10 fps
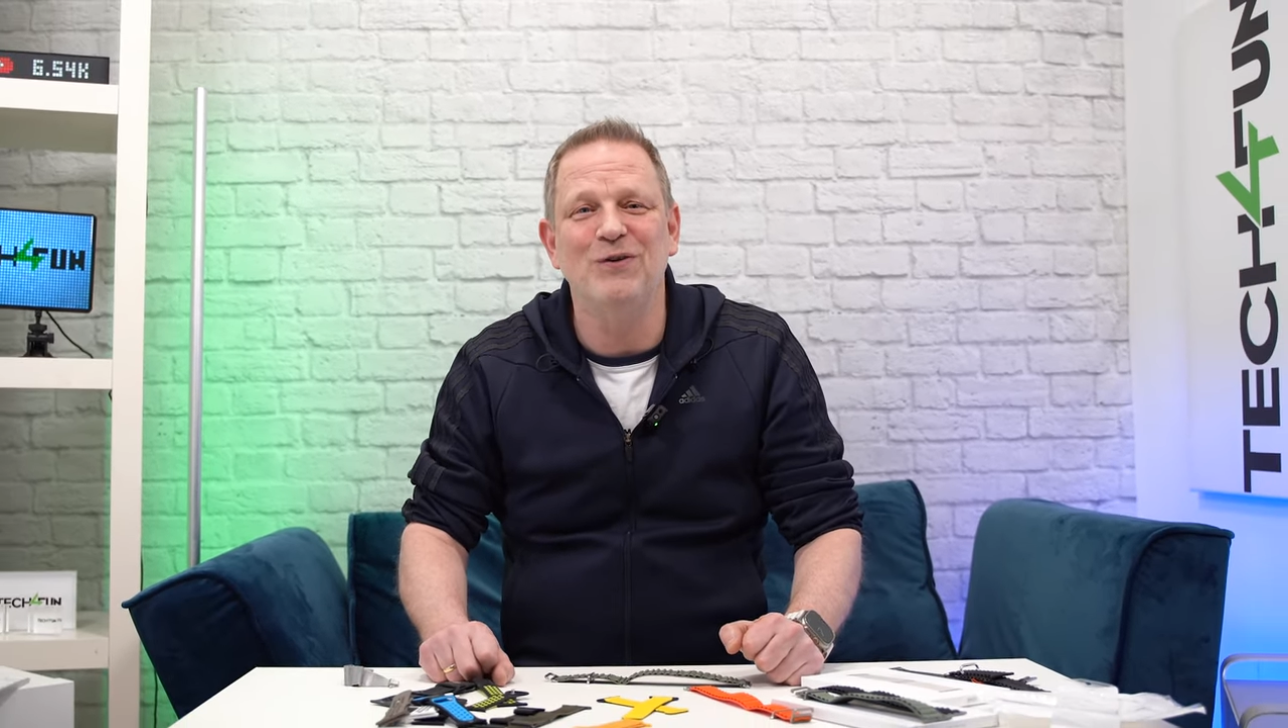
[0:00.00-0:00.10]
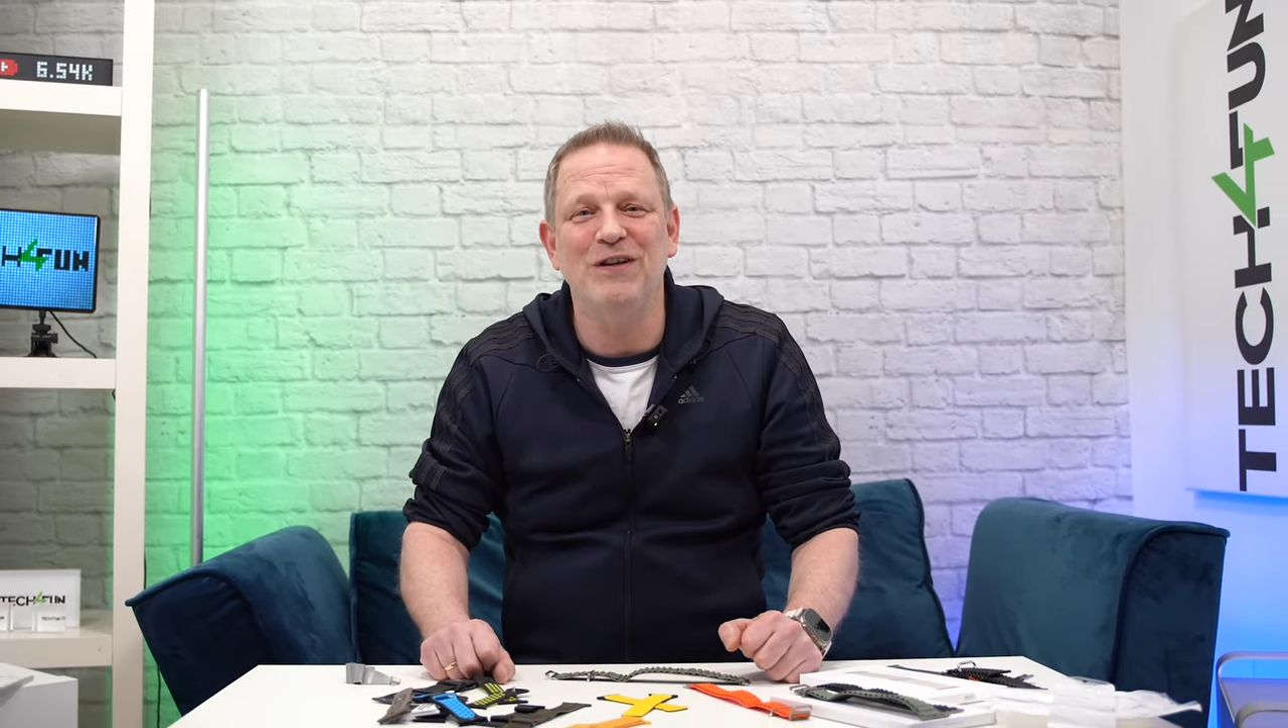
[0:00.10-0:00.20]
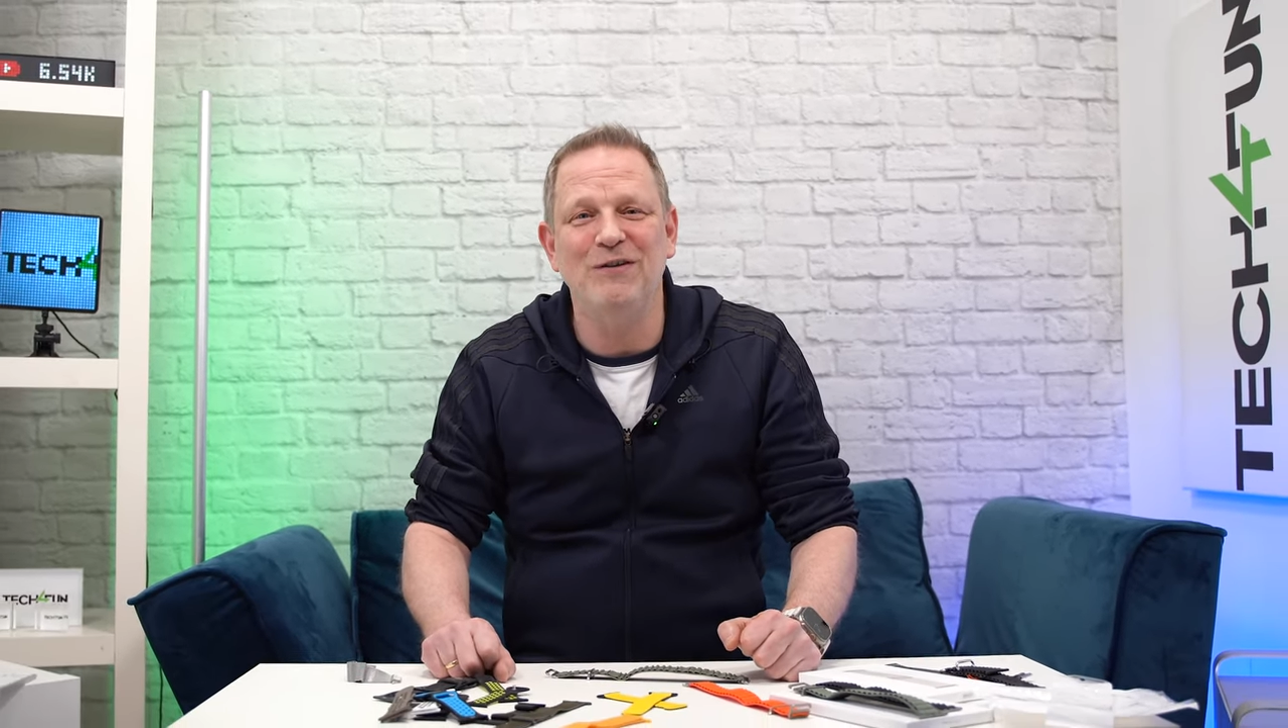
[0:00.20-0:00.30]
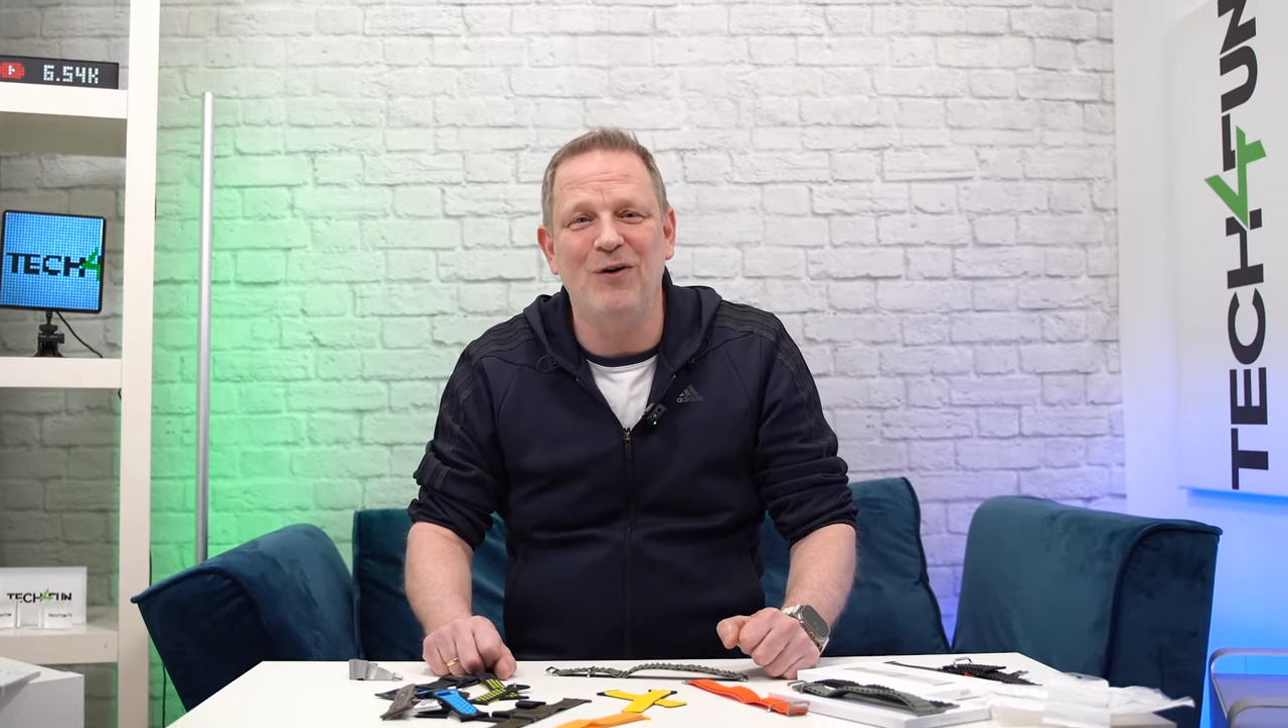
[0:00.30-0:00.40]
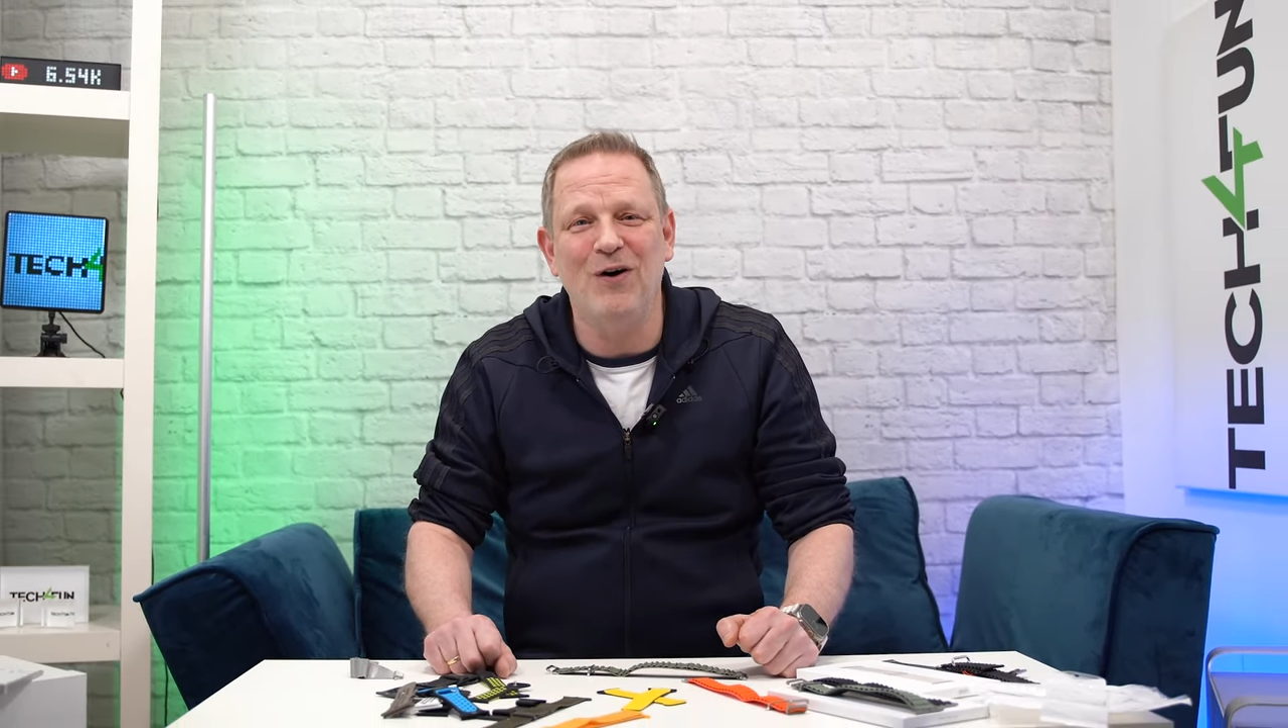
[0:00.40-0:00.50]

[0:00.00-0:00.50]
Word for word: durch die